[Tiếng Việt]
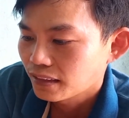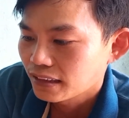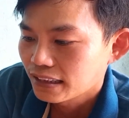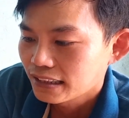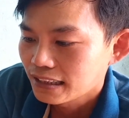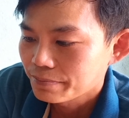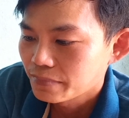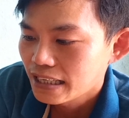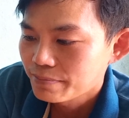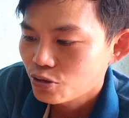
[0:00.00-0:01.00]
Để gặp
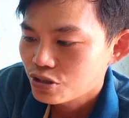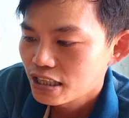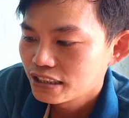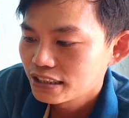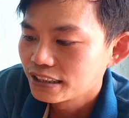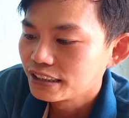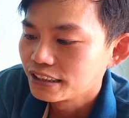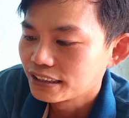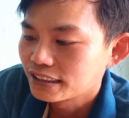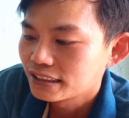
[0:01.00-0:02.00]
mấy em học sinh thì
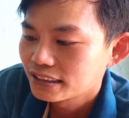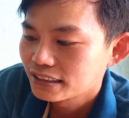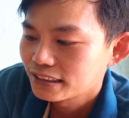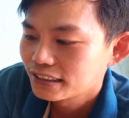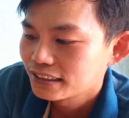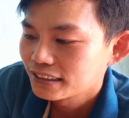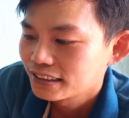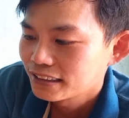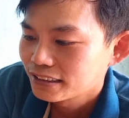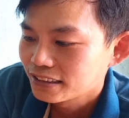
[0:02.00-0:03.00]
uh,
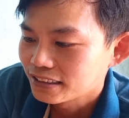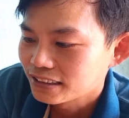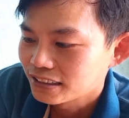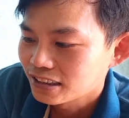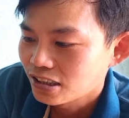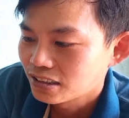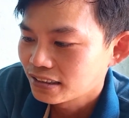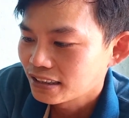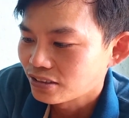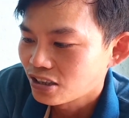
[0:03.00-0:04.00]
uh, họ
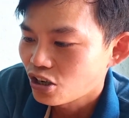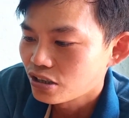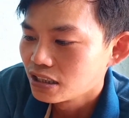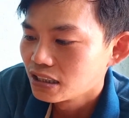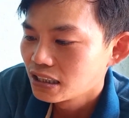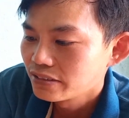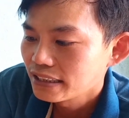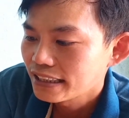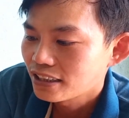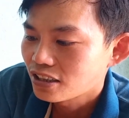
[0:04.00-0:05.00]
kiểu họ hứa với
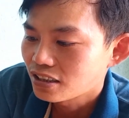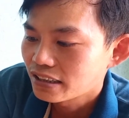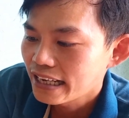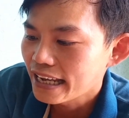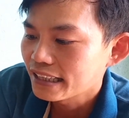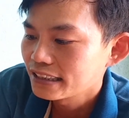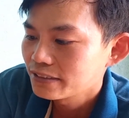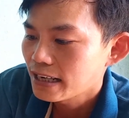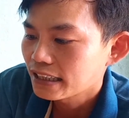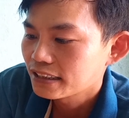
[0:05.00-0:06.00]
lại họ hẹn đi các
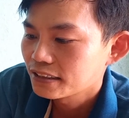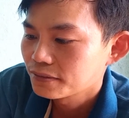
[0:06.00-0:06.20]
bạn,